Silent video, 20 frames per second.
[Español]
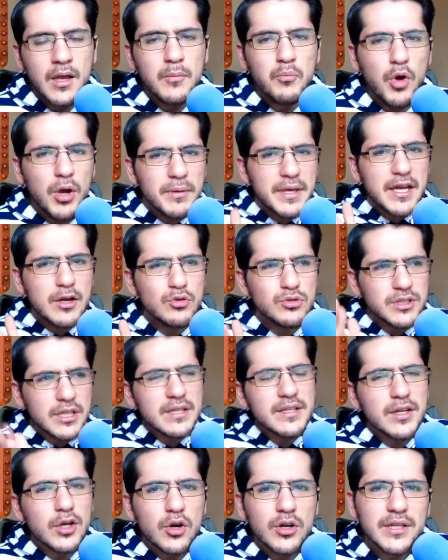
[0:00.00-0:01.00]
Muy bien,
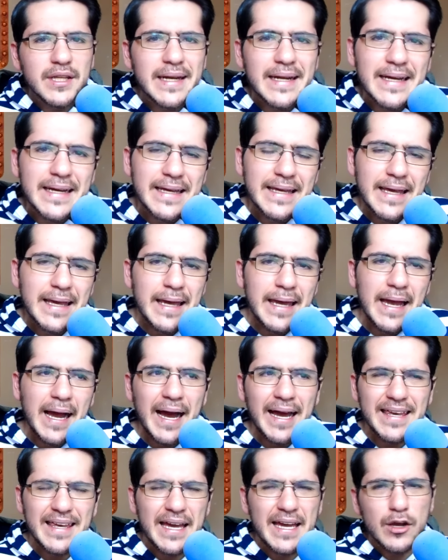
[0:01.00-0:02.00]
ustedes recordarán que
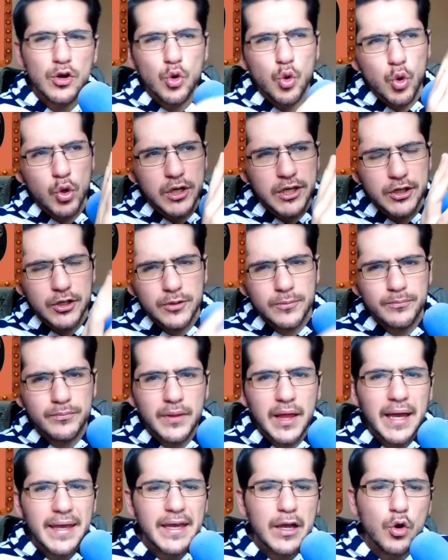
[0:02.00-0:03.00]
allá en julio,
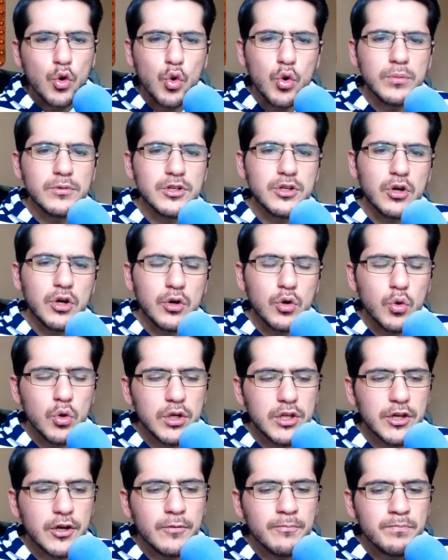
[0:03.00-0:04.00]
allá en,
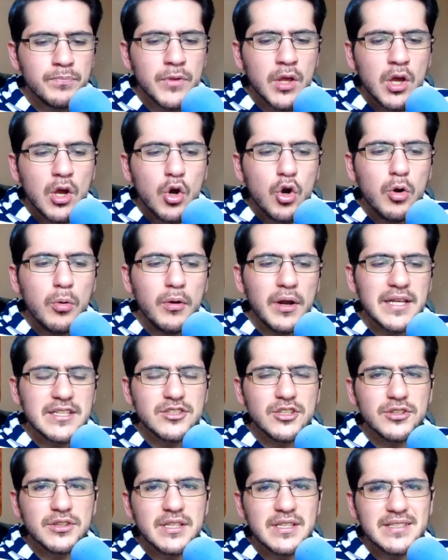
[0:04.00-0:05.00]
julio, hubo las
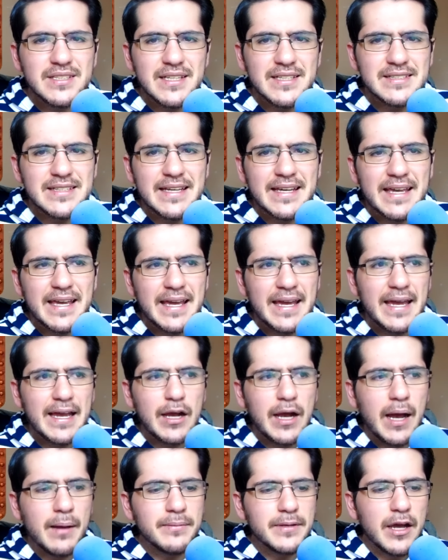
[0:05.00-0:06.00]
noticias de que
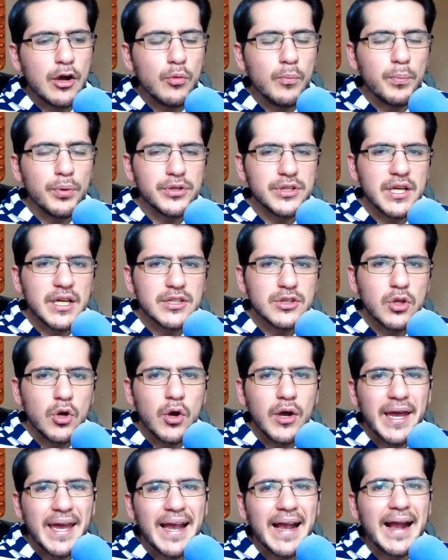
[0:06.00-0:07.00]
había un proyecto
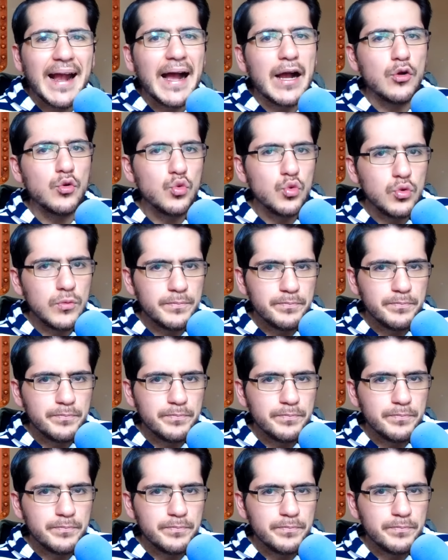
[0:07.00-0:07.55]
Genkaku,